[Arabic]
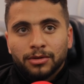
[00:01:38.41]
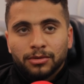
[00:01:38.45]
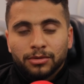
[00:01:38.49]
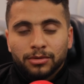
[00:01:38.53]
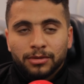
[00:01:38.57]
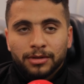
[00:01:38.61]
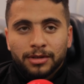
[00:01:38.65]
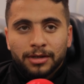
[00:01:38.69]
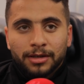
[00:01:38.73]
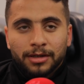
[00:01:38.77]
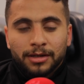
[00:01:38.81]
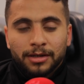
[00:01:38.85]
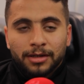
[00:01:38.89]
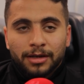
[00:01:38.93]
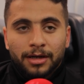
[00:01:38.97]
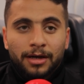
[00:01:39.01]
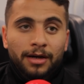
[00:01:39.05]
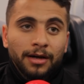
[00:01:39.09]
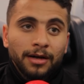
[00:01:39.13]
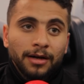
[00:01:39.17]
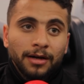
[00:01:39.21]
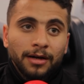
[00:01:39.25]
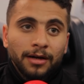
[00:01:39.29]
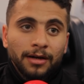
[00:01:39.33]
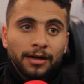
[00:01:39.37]

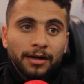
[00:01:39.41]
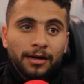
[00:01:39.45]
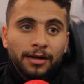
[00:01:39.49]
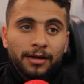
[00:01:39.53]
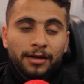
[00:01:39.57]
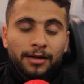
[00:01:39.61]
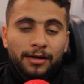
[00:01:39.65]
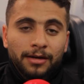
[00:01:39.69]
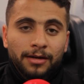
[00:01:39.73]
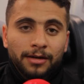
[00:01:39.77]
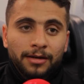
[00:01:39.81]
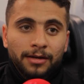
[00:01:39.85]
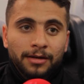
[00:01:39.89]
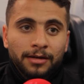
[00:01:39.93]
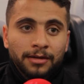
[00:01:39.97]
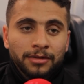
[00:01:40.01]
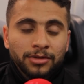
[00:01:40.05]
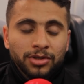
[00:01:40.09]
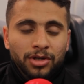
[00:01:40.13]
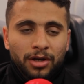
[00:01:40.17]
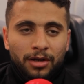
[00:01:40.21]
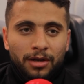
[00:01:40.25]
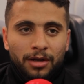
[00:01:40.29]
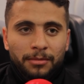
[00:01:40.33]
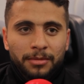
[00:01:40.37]
وان
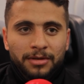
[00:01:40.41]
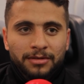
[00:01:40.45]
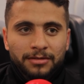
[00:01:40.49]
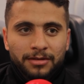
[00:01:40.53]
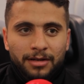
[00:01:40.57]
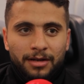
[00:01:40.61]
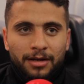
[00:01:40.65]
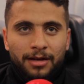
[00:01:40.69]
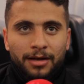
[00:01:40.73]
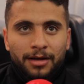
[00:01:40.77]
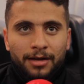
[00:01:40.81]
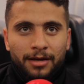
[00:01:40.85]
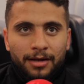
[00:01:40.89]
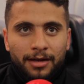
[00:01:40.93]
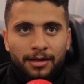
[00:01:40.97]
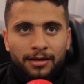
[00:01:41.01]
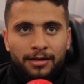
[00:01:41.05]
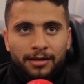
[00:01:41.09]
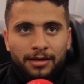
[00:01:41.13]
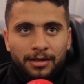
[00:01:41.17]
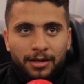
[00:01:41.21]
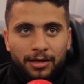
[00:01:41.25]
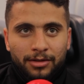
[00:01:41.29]
شاء الله باذن الله يعني